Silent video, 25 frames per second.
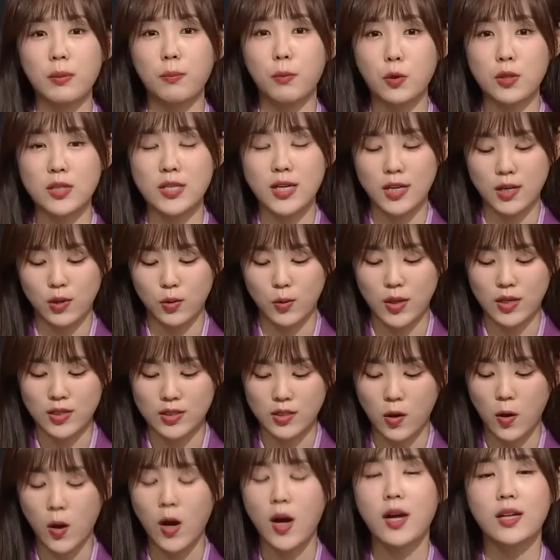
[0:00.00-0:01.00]
포착이
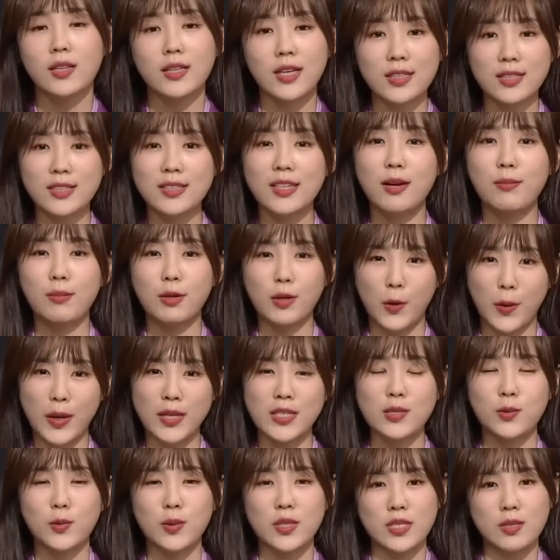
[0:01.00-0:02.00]
돼서 따뜻함이
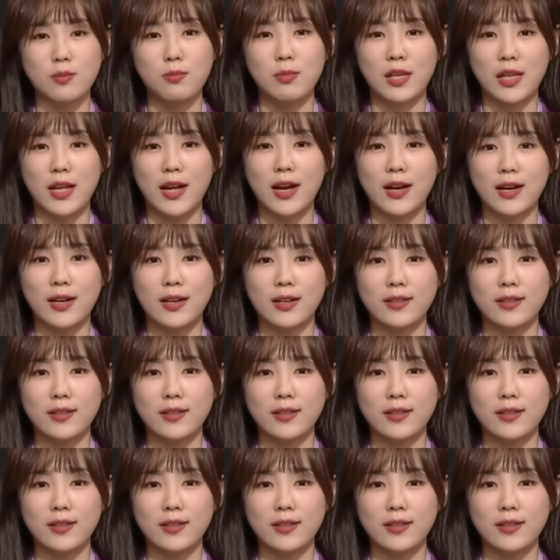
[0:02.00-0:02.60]
더해지고 있습니다.